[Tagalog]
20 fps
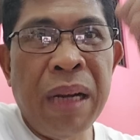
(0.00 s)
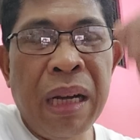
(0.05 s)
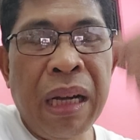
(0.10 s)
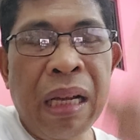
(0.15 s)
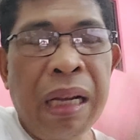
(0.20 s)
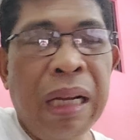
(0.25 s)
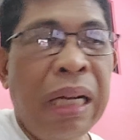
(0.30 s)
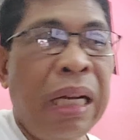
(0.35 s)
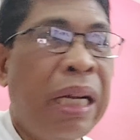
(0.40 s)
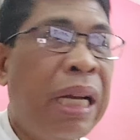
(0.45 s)

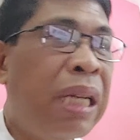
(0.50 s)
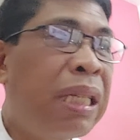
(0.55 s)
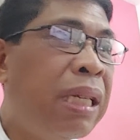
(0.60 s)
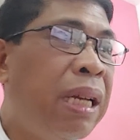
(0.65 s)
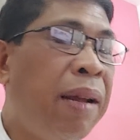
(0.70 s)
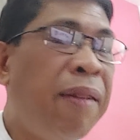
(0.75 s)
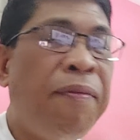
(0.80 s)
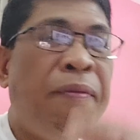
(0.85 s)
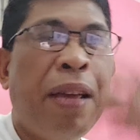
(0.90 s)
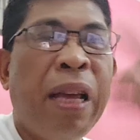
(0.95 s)
mga,
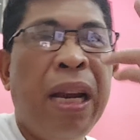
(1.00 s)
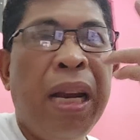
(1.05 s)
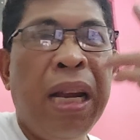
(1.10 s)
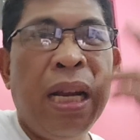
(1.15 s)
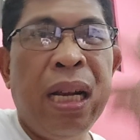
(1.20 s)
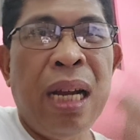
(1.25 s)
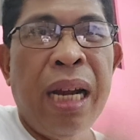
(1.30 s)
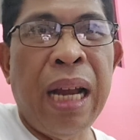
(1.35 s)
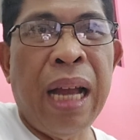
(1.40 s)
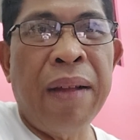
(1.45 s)
kasi ang
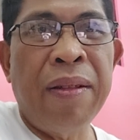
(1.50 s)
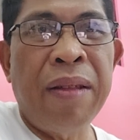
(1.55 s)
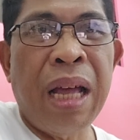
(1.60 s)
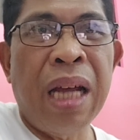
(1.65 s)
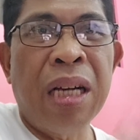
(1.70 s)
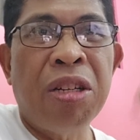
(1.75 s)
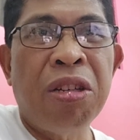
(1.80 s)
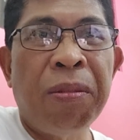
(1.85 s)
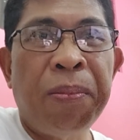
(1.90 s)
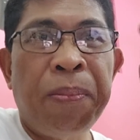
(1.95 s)
feeling nila,
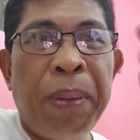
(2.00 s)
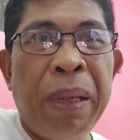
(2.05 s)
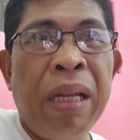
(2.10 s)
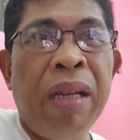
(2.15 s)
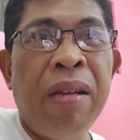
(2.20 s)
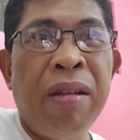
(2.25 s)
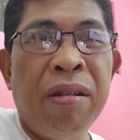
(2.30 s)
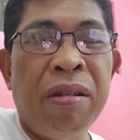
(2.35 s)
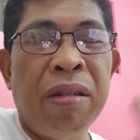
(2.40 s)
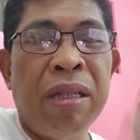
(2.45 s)
they are
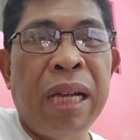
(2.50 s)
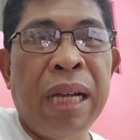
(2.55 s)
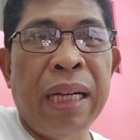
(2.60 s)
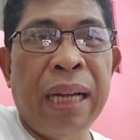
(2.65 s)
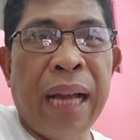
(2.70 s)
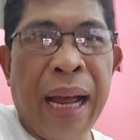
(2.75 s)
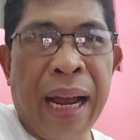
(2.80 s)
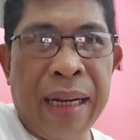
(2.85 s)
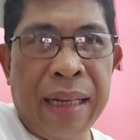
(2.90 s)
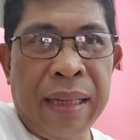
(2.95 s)
superior
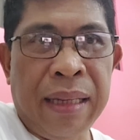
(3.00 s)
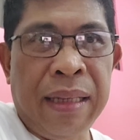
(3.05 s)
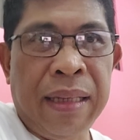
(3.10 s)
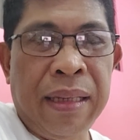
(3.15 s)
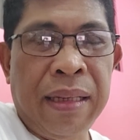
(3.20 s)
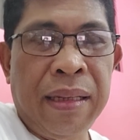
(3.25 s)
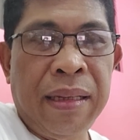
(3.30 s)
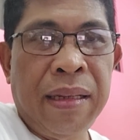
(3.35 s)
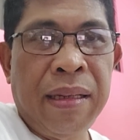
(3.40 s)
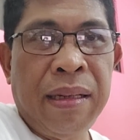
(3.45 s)
than
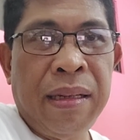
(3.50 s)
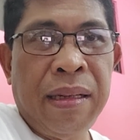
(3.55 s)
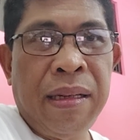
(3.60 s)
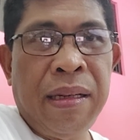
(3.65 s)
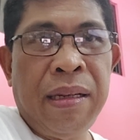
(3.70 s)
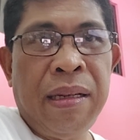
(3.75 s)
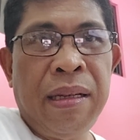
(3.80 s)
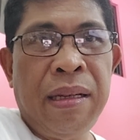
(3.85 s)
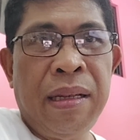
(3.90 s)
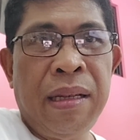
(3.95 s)
us.
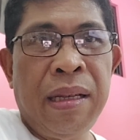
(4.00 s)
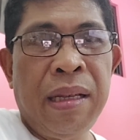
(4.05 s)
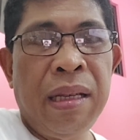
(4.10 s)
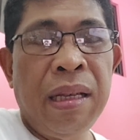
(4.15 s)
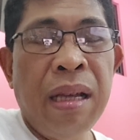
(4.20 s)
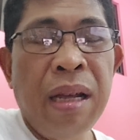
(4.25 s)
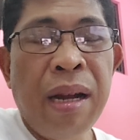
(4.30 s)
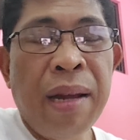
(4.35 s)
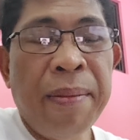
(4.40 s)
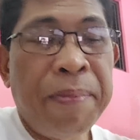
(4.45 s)

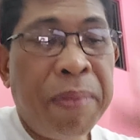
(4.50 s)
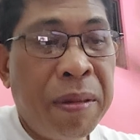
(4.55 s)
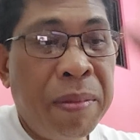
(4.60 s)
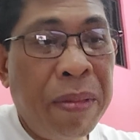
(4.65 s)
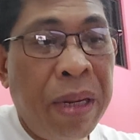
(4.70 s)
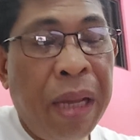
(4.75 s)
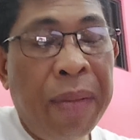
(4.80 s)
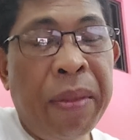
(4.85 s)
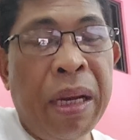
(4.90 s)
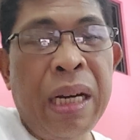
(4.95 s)
Yan ang
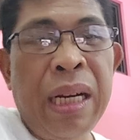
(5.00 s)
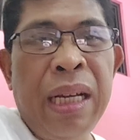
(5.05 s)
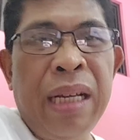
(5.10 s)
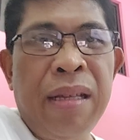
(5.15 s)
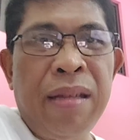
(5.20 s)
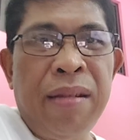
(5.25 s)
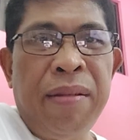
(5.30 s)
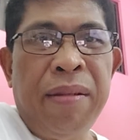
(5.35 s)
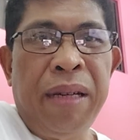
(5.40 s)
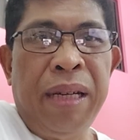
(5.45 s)
problema
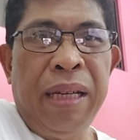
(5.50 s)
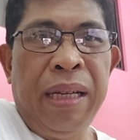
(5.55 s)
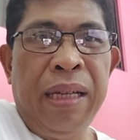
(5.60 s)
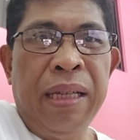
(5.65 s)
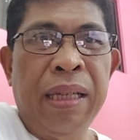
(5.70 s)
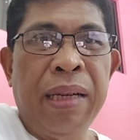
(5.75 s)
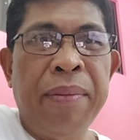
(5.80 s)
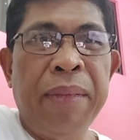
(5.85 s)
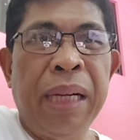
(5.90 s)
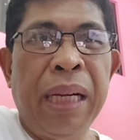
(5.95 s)
rito eh,
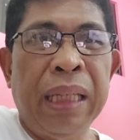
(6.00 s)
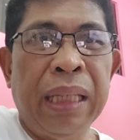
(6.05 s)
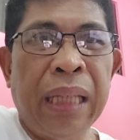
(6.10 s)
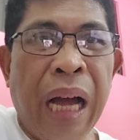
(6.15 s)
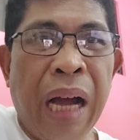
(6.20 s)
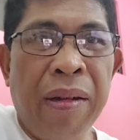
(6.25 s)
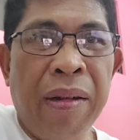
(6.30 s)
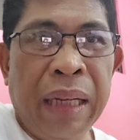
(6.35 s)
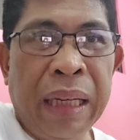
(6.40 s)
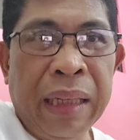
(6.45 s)
sa mga
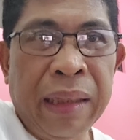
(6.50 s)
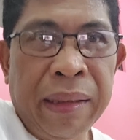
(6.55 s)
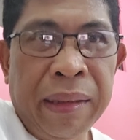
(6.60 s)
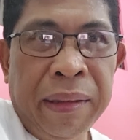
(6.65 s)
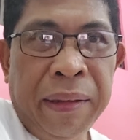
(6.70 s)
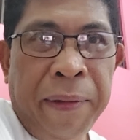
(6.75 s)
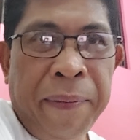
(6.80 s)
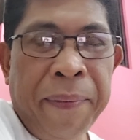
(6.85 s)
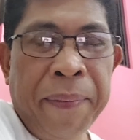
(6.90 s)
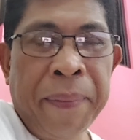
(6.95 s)
taong
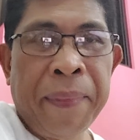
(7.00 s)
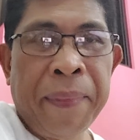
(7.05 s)
ito.